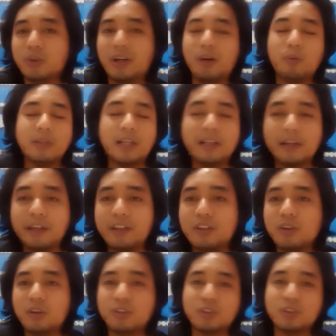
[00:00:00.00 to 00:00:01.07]
Ah, wala nang
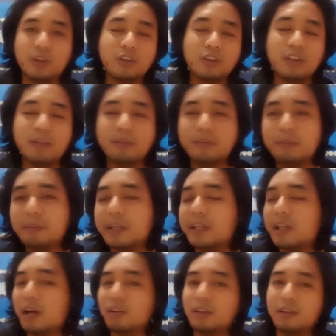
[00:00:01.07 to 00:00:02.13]
intro. So, ito na, magbibigay
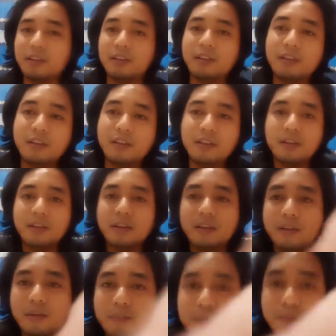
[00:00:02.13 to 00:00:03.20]
na ako ng
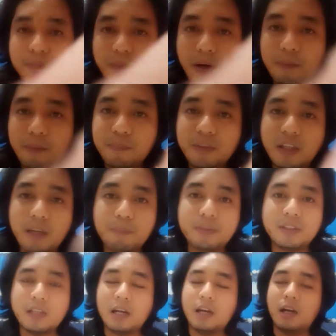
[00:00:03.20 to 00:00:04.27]
5
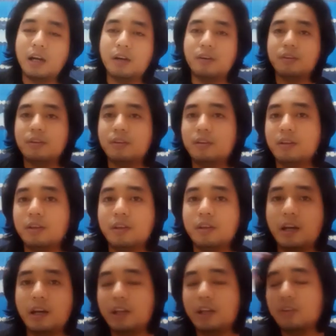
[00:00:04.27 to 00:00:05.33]
tips. Ah,
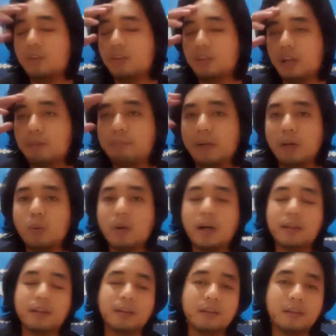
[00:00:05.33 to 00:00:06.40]
ito, number
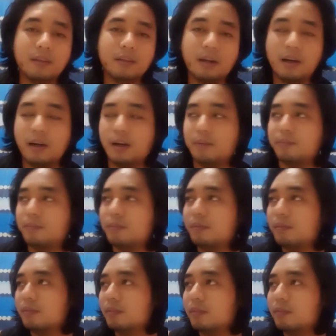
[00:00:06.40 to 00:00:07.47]
1, um,
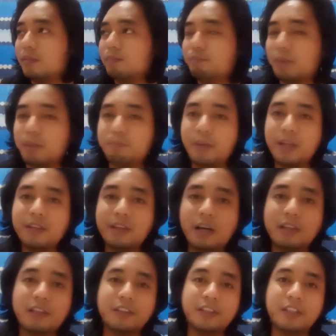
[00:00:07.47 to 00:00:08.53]
magbenta
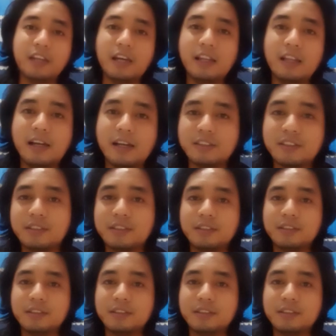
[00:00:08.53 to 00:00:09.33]
ka ng chinelas.